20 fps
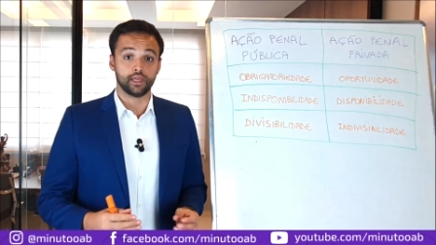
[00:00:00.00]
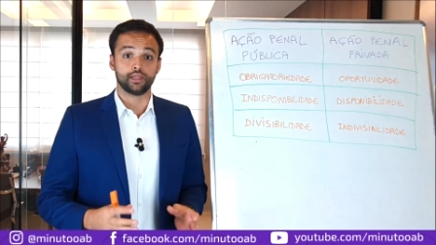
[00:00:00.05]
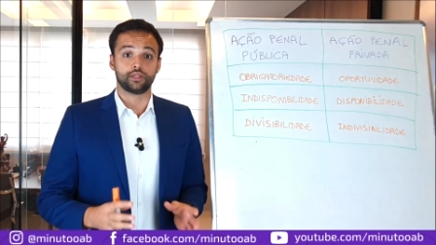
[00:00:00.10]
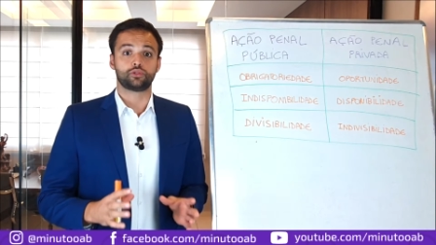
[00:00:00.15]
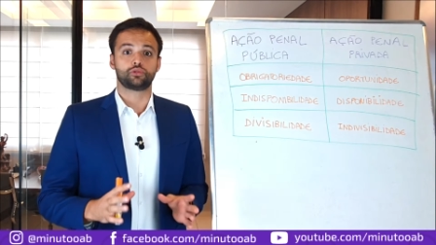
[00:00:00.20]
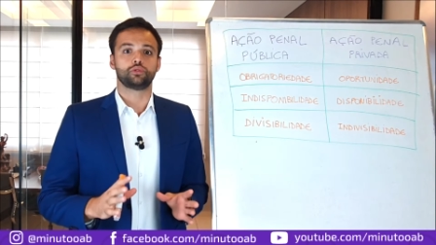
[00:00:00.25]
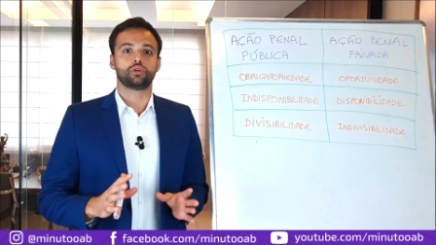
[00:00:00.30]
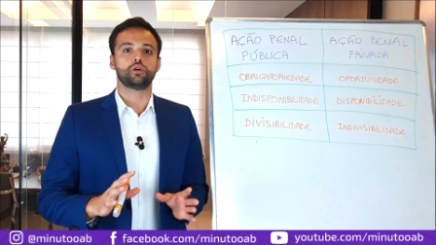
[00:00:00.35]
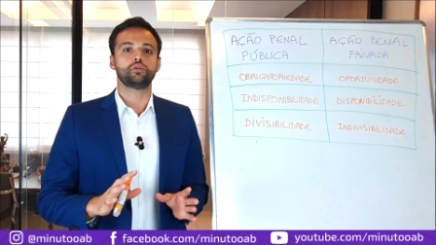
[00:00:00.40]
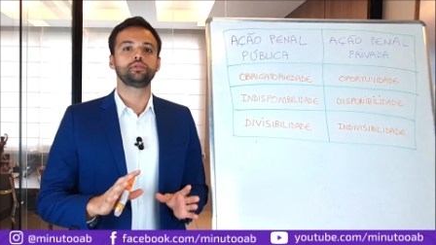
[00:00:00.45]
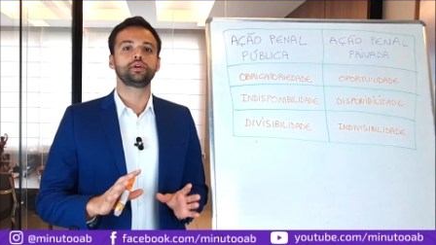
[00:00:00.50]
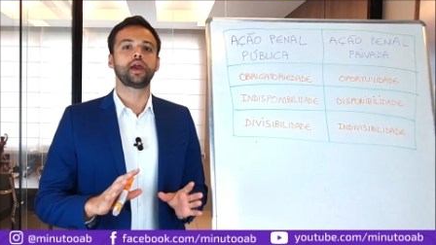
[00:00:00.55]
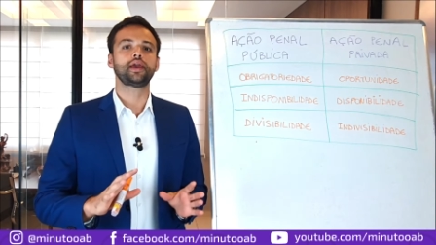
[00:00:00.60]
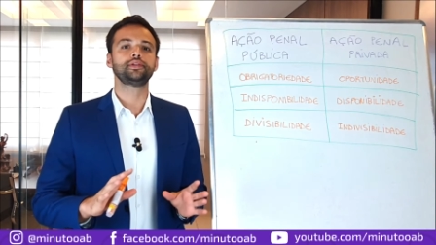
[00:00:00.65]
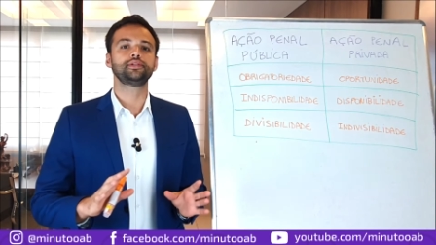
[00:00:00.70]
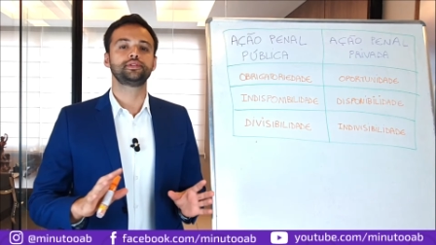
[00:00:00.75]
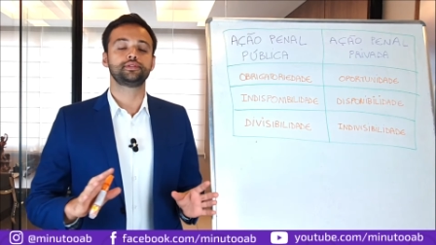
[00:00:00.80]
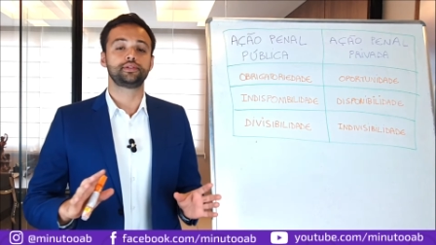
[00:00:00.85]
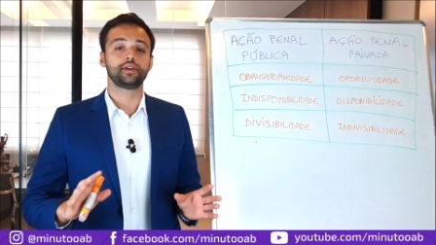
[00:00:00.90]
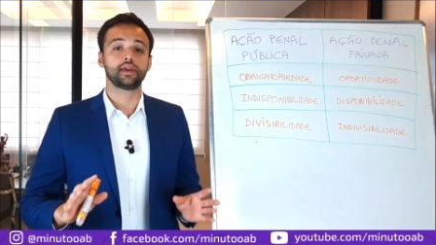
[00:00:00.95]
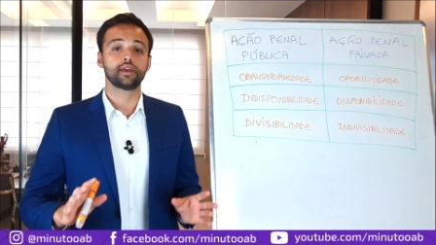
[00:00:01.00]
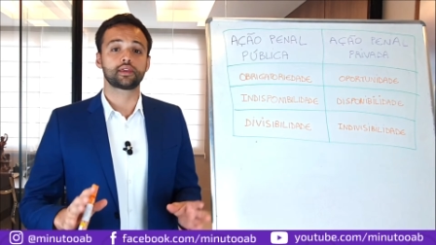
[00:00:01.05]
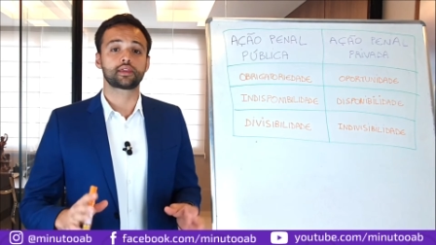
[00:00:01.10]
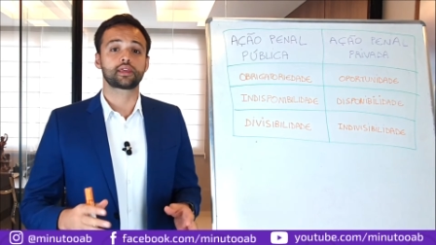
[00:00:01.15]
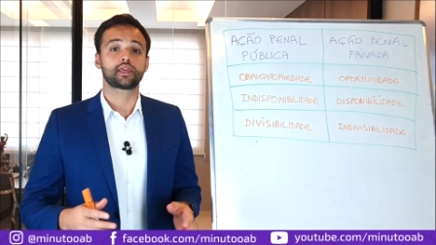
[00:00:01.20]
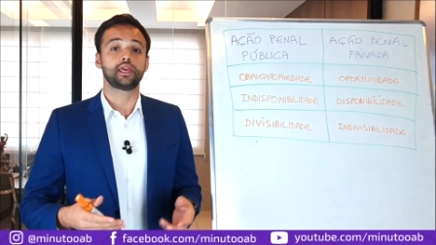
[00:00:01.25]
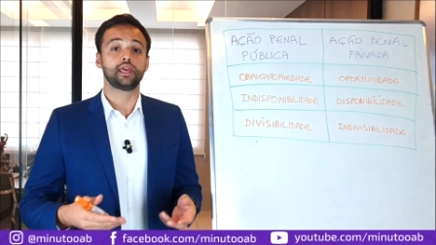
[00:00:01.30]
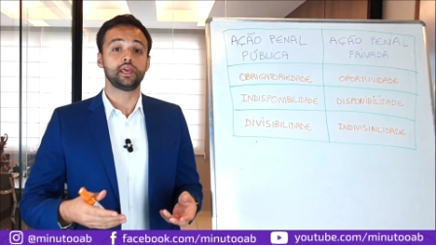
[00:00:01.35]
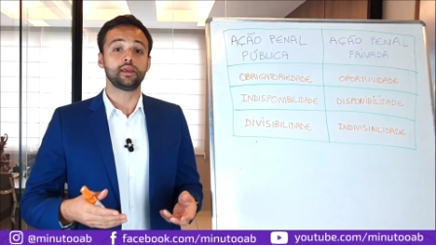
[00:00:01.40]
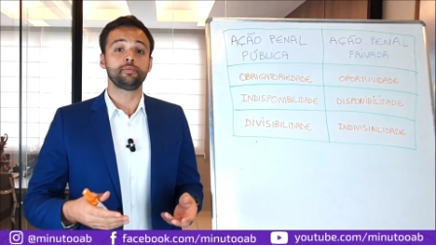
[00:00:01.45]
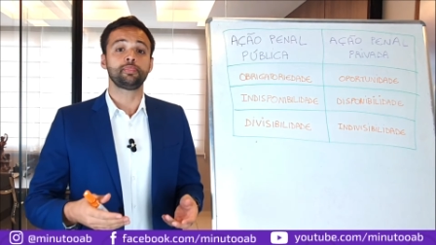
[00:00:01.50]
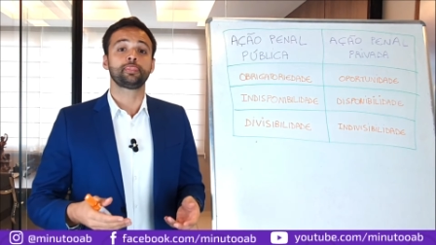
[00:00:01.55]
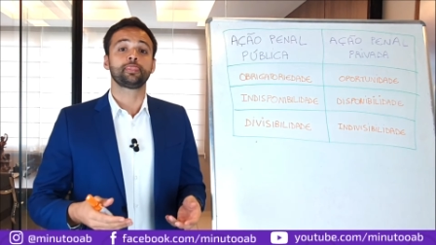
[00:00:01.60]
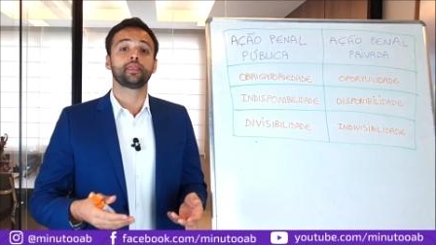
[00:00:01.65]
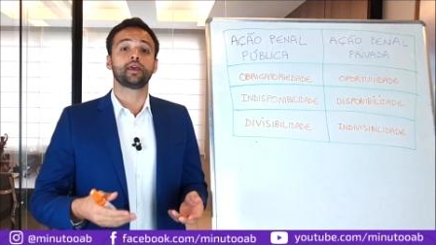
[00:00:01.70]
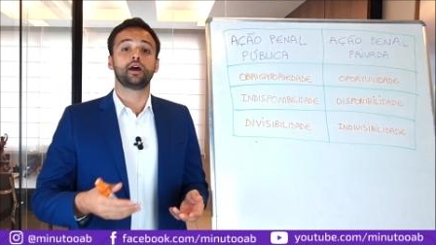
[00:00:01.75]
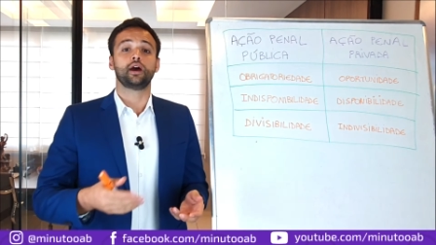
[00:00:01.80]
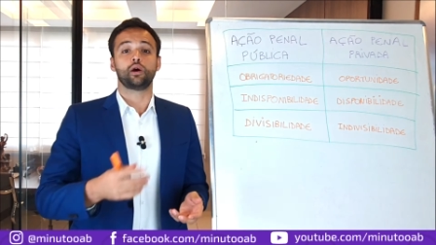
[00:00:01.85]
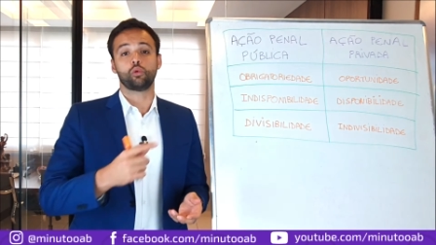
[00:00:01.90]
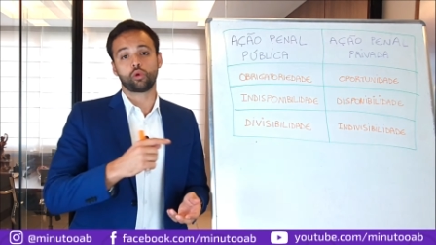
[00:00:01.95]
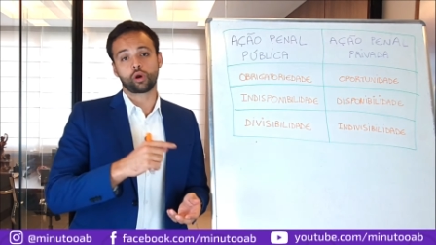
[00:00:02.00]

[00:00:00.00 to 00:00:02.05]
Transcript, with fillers: Isso não quer dizer que ah,